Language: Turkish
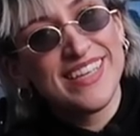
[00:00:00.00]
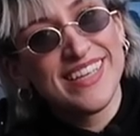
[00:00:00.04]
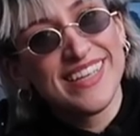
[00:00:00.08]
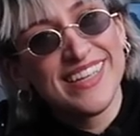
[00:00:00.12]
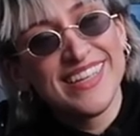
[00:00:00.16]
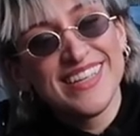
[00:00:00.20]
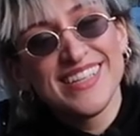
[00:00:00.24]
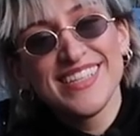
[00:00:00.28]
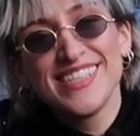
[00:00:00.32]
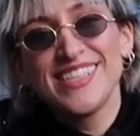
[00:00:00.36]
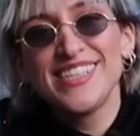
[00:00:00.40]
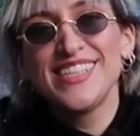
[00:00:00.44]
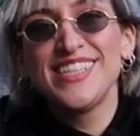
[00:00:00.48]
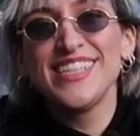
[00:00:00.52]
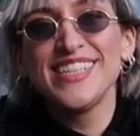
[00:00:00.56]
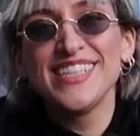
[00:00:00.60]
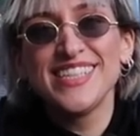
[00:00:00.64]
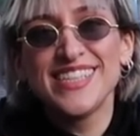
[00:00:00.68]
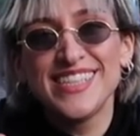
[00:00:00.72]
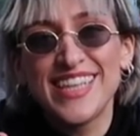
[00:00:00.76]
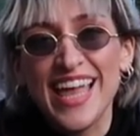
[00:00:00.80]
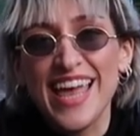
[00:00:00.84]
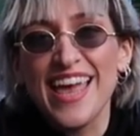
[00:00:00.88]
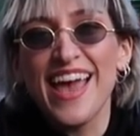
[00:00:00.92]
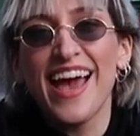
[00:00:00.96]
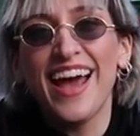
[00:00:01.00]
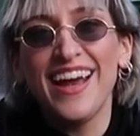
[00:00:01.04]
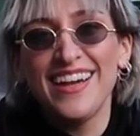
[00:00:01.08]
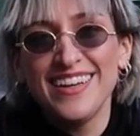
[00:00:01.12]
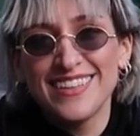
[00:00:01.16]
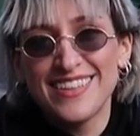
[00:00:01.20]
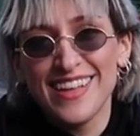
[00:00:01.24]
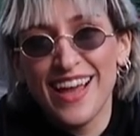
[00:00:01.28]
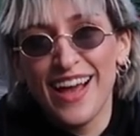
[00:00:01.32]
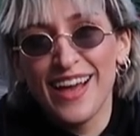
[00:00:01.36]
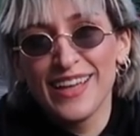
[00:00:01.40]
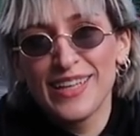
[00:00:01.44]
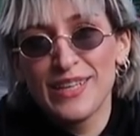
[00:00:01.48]
ki siz
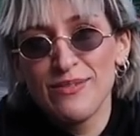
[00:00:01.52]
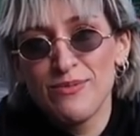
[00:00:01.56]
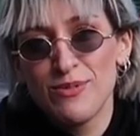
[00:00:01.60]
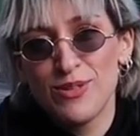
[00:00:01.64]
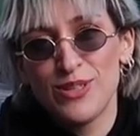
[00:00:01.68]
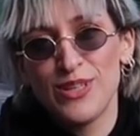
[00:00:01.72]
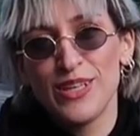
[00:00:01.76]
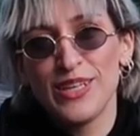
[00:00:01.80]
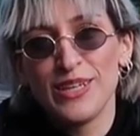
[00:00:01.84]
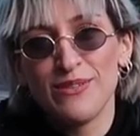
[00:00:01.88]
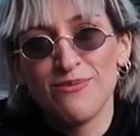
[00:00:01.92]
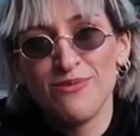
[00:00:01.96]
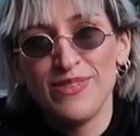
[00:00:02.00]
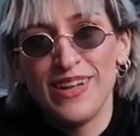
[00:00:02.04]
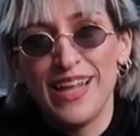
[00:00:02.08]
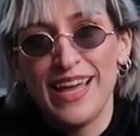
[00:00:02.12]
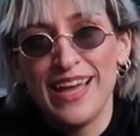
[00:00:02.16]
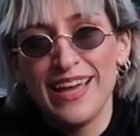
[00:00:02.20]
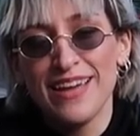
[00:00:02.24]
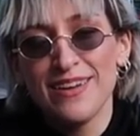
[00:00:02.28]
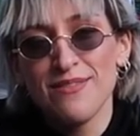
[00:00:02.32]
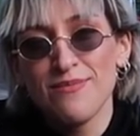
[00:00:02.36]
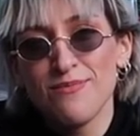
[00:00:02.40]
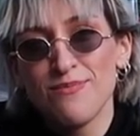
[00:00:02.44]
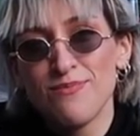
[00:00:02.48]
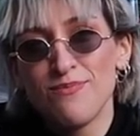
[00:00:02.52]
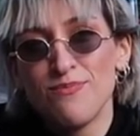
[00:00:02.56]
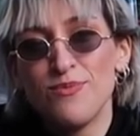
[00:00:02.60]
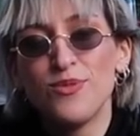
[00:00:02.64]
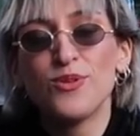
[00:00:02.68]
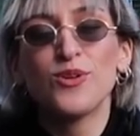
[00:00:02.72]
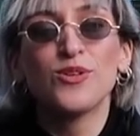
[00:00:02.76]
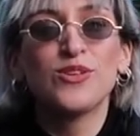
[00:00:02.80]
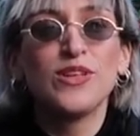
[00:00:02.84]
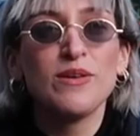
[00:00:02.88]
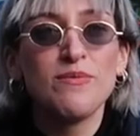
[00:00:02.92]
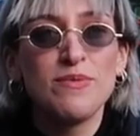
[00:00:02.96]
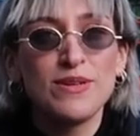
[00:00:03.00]
değerli takipçilerimle
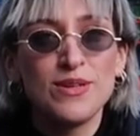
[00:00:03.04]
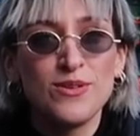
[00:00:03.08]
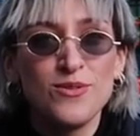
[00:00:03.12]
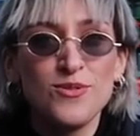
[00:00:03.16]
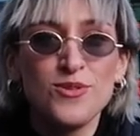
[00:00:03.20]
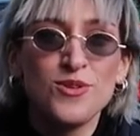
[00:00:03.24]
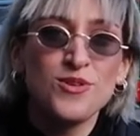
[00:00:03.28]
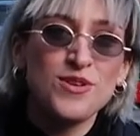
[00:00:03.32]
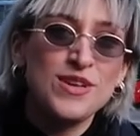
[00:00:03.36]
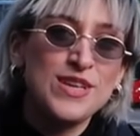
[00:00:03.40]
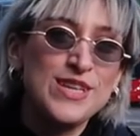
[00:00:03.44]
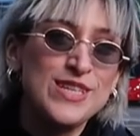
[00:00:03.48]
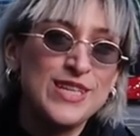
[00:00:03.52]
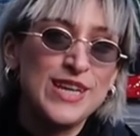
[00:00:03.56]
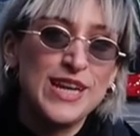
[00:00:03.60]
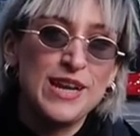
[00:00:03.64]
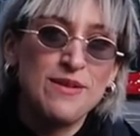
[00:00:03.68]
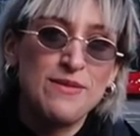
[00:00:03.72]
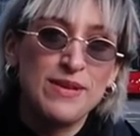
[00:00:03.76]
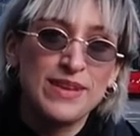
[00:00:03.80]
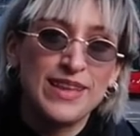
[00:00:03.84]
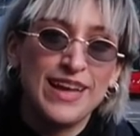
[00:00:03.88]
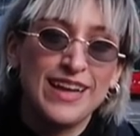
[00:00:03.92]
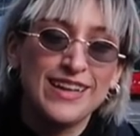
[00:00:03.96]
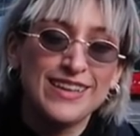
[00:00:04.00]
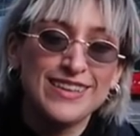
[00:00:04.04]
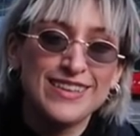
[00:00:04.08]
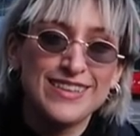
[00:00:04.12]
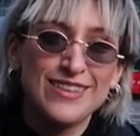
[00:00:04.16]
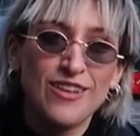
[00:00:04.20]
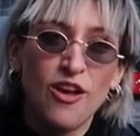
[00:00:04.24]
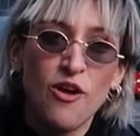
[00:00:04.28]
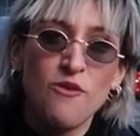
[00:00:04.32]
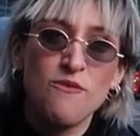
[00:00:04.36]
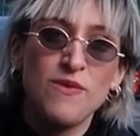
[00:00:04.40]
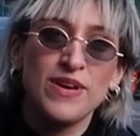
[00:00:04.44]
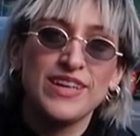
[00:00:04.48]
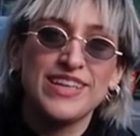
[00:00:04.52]
burada bir ürün incelemeden
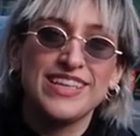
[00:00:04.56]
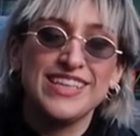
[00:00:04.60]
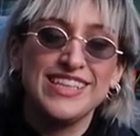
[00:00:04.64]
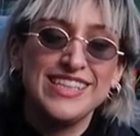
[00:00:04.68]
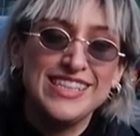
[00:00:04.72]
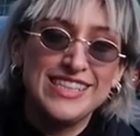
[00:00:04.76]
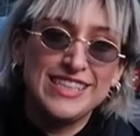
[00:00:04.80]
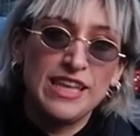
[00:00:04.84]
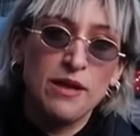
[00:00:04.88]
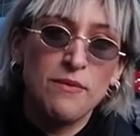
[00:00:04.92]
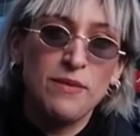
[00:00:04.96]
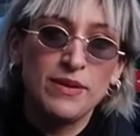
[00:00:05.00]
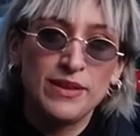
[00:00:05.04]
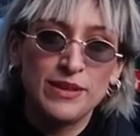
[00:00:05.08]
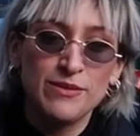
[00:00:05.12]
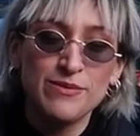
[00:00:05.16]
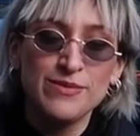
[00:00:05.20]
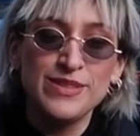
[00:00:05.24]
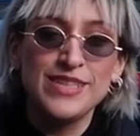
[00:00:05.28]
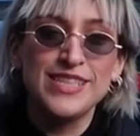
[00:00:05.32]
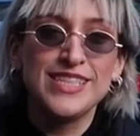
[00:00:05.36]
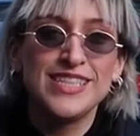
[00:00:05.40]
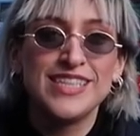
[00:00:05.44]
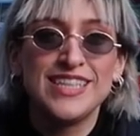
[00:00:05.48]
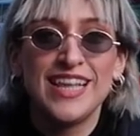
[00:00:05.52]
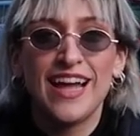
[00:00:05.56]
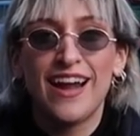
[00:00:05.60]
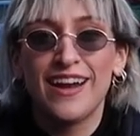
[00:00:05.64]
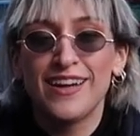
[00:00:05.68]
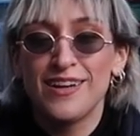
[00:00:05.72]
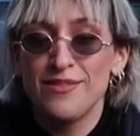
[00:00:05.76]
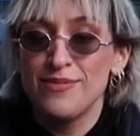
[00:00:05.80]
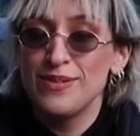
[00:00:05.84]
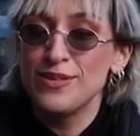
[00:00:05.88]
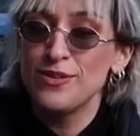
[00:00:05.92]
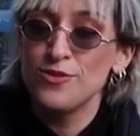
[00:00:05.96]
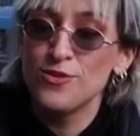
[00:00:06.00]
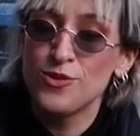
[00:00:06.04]
dönmek istemedim.
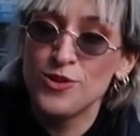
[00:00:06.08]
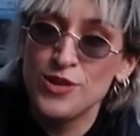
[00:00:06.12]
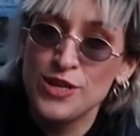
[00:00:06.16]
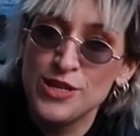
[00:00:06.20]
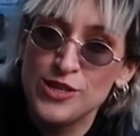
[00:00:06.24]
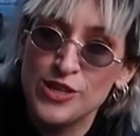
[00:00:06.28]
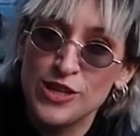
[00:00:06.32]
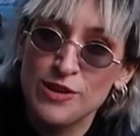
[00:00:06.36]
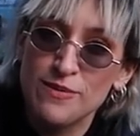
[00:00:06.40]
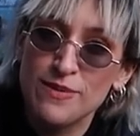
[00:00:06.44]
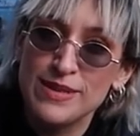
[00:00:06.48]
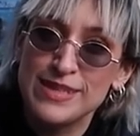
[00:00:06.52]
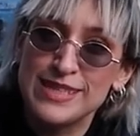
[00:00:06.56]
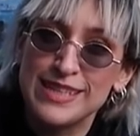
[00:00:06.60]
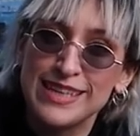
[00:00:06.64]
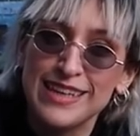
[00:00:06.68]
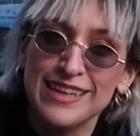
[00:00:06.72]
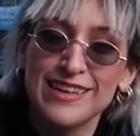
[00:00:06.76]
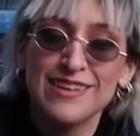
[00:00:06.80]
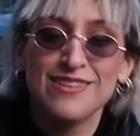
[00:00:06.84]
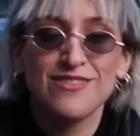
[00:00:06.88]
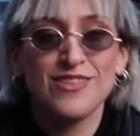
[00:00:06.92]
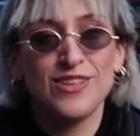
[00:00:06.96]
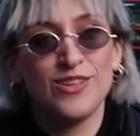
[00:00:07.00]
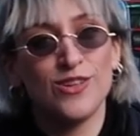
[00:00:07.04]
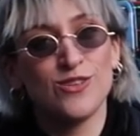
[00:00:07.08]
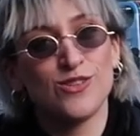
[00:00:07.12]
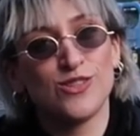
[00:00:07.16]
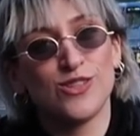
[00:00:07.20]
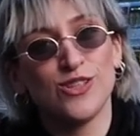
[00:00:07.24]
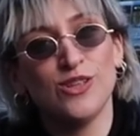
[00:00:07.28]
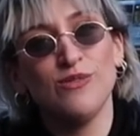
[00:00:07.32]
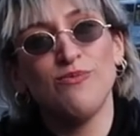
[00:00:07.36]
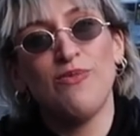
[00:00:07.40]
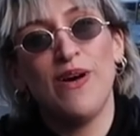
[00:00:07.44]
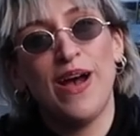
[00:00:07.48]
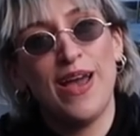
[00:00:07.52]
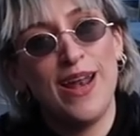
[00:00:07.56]
Sizlerle bir ürün incelemesi
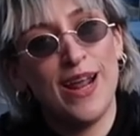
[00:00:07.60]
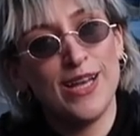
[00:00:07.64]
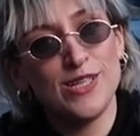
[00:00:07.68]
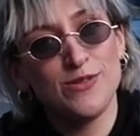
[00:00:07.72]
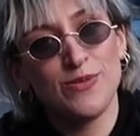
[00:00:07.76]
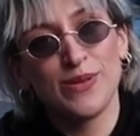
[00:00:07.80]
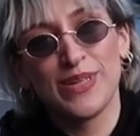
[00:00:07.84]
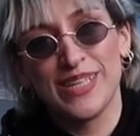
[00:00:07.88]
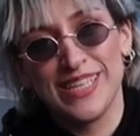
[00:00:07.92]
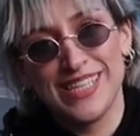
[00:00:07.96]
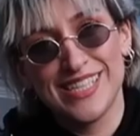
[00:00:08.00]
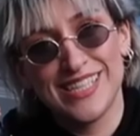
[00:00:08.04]
videosu paylaşmak